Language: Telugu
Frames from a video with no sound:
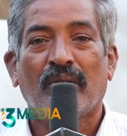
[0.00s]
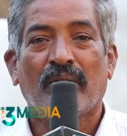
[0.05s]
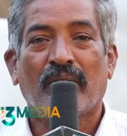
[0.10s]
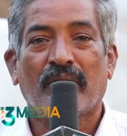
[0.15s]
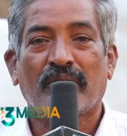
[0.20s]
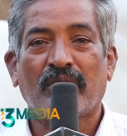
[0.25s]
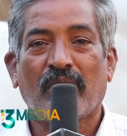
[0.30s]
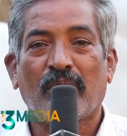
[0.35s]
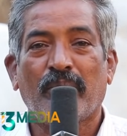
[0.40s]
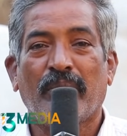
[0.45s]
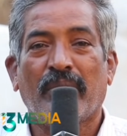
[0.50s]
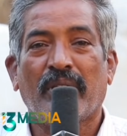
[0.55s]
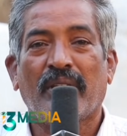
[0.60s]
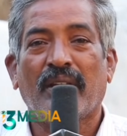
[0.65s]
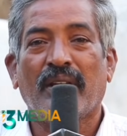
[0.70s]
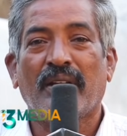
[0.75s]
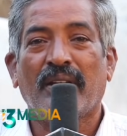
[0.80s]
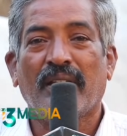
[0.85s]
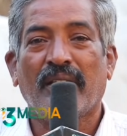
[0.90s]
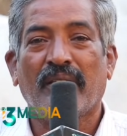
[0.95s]
వ్యవసాయం మీద
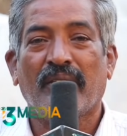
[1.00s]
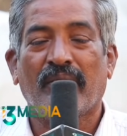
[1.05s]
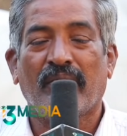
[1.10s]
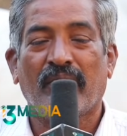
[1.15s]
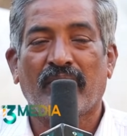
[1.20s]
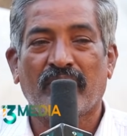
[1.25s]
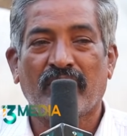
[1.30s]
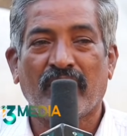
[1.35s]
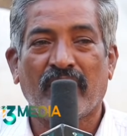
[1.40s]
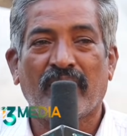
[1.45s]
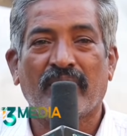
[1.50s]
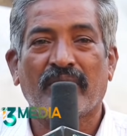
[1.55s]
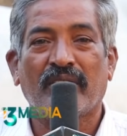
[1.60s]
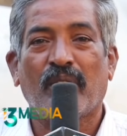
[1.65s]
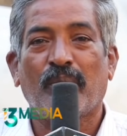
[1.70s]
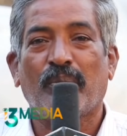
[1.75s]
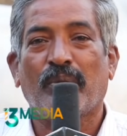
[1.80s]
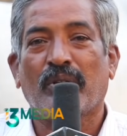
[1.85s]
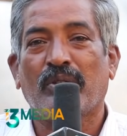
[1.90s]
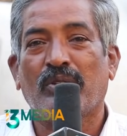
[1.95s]
అంటే వ్యవసాయం
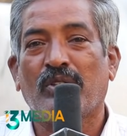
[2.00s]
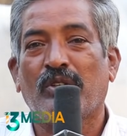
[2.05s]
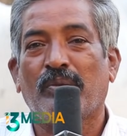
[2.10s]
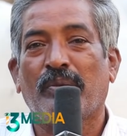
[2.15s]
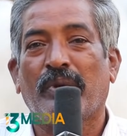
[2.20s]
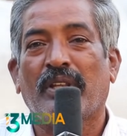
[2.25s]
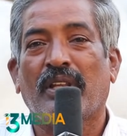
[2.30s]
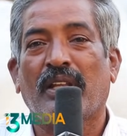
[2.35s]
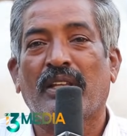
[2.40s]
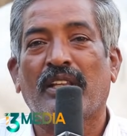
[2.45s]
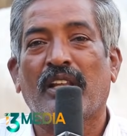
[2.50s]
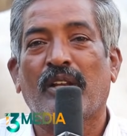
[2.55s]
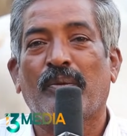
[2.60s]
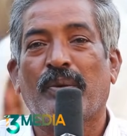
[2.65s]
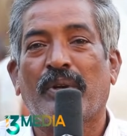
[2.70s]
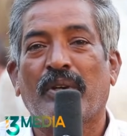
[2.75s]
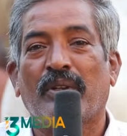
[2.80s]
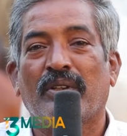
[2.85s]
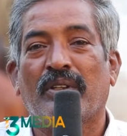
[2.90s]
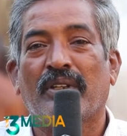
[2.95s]
అంతా ప్రకృతి మీద
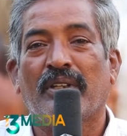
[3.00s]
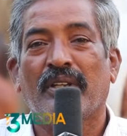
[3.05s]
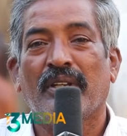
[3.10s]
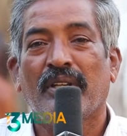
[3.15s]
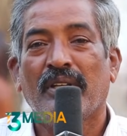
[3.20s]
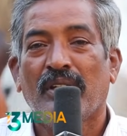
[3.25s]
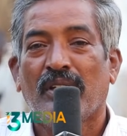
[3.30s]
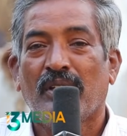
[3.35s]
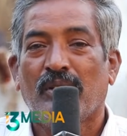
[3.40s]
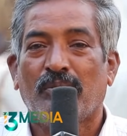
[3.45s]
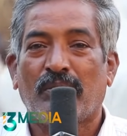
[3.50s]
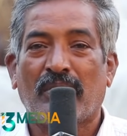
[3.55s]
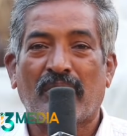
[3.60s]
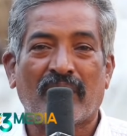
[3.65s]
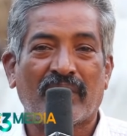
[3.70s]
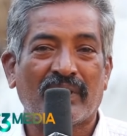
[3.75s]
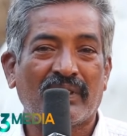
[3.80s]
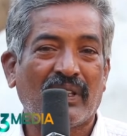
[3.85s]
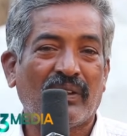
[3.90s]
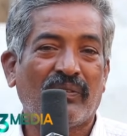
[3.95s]
ఆధారపడి ఉంది మనం
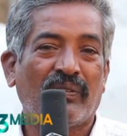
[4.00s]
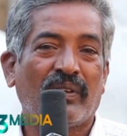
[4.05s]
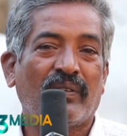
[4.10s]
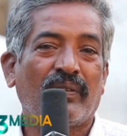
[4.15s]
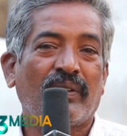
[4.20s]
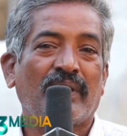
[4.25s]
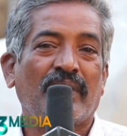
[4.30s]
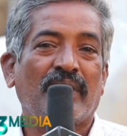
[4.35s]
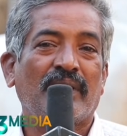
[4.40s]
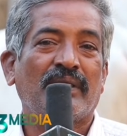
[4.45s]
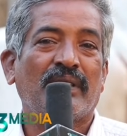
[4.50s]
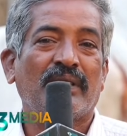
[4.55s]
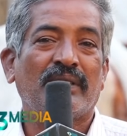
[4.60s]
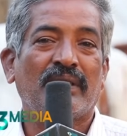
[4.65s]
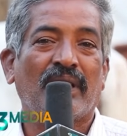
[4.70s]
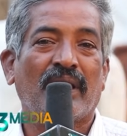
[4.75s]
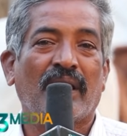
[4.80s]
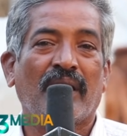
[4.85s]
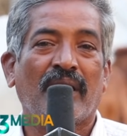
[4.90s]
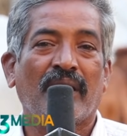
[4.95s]
అంతా పర్ఫెక్ట్గా
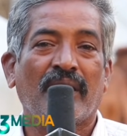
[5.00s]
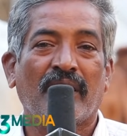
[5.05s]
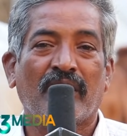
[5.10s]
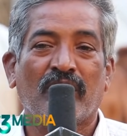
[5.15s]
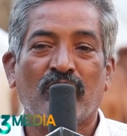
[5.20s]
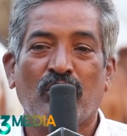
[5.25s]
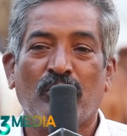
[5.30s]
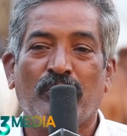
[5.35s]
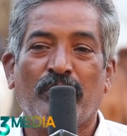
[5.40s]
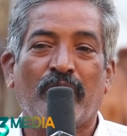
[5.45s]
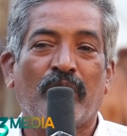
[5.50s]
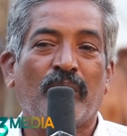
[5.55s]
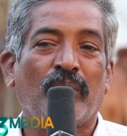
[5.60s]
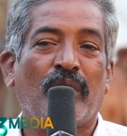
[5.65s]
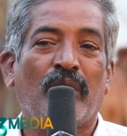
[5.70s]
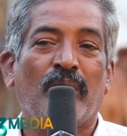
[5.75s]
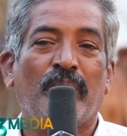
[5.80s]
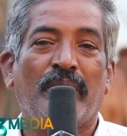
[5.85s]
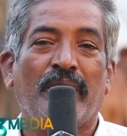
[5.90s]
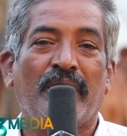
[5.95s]
చేసిన ఎంతో
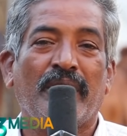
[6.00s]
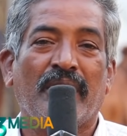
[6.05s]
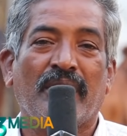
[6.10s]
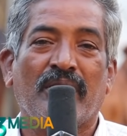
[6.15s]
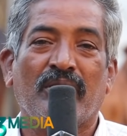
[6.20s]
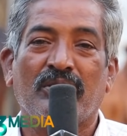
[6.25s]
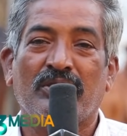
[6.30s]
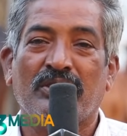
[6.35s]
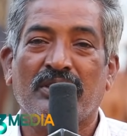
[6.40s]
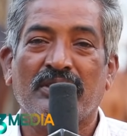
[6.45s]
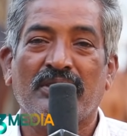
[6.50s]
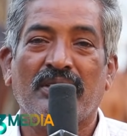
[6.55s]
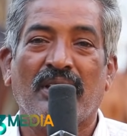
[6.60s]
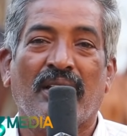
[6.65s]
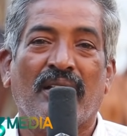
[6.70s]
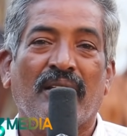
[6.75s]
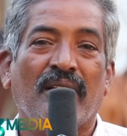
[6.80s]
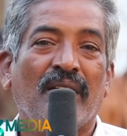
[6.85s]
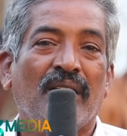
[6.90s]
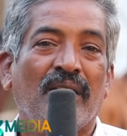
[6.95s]
పెట్టుబడులు పెట్టి ఎంతో చేసినా